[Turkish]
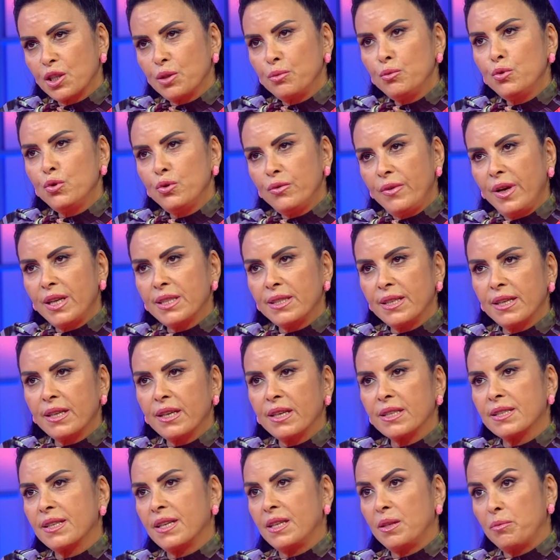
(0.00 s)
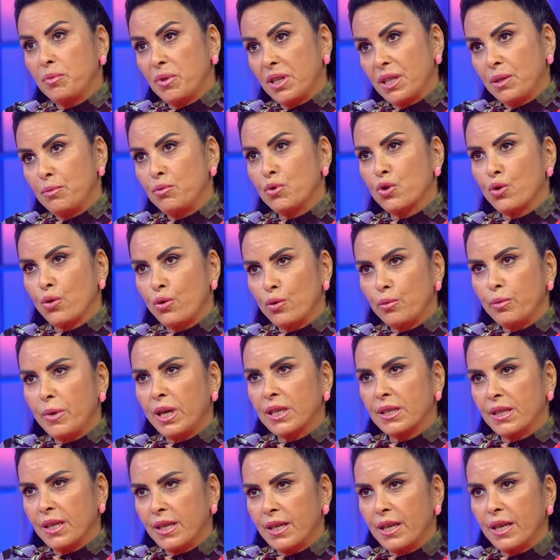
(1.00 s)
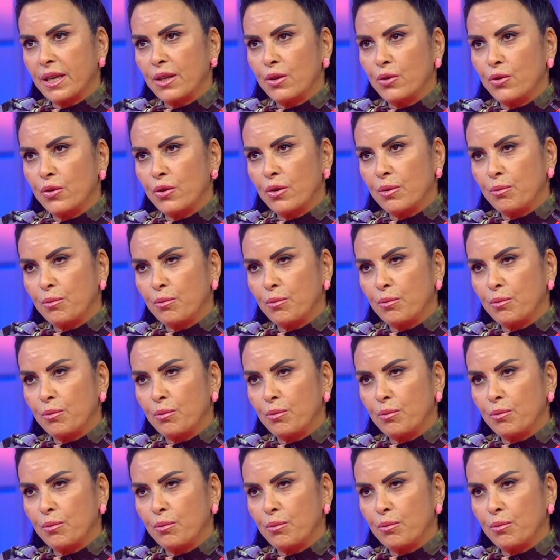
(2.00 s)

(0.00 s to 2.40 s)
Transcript: Şimdi üniversiteyi kazanıp gitmiş olmak gerekiyor.